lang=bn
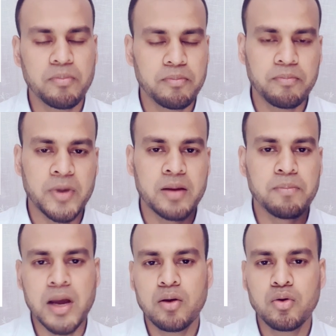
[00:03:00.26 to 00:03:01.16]
আসবে হলো
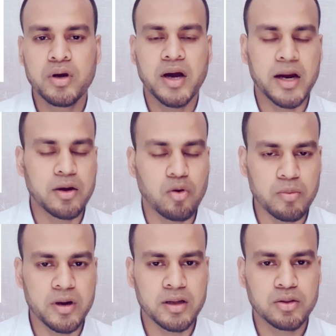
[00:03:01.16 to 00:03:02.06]
এক হাজার পাঁচশো ইউরো
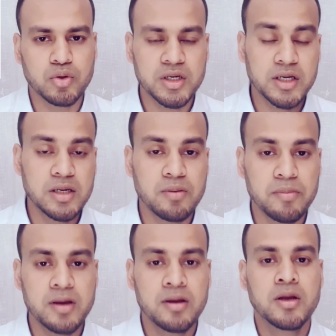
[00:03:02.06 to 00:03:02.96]
তো আপনি পাবেন হলো
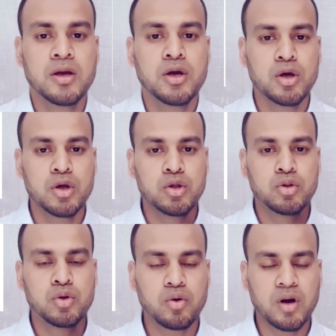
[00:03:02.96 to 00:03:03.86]
এক হাজার পাঁচশো ইউরো
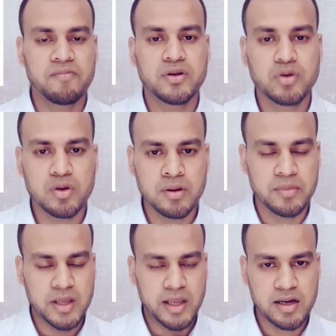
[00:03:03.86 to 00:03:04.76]
তো আশা করি আপনারা
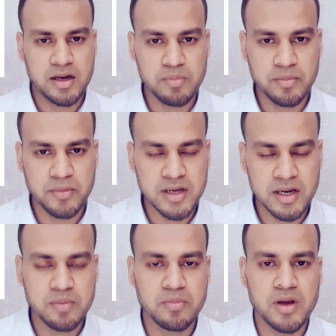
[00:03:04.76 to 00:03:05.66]
উদাহরণটা
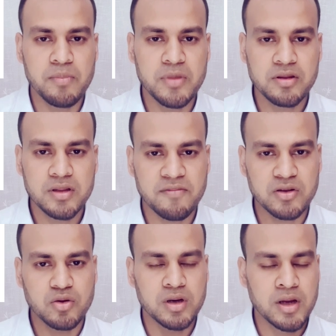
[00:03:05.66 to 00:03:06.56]
বুঝতে পারছেন যে
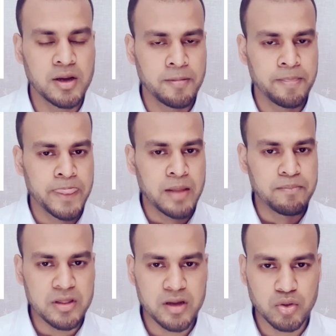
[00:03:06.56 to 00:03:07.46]
পার্সেন্টেজের যে হিসাবটা
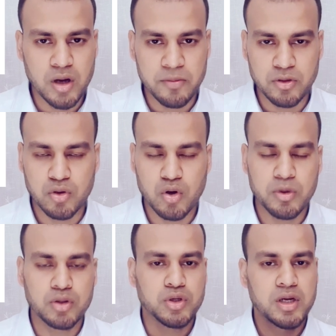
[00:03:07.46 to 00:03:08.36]
আপনারা যে স্ক্রিনও
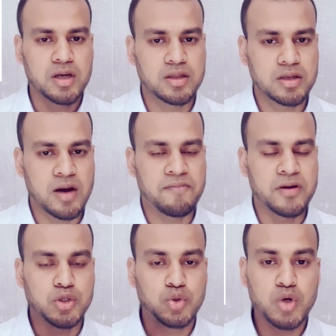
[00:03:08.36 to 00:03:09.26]
দেখতে পাচ্ছেন
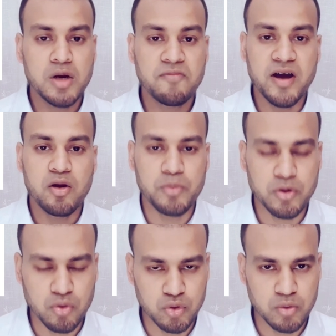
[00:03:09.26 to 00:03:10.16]
এই
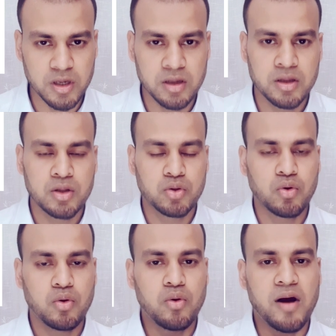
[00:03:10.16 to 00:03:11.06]
পার্সেন্টেজের হিসাবটা আপনারা
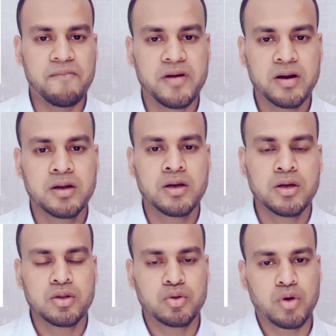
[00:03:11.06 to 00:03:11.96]
বুঝতে
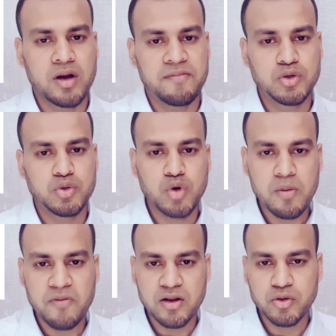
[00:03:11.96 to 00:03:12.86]
পারছেন যদি
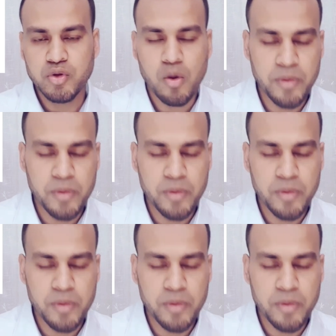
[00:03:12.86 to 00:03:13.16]
আপনার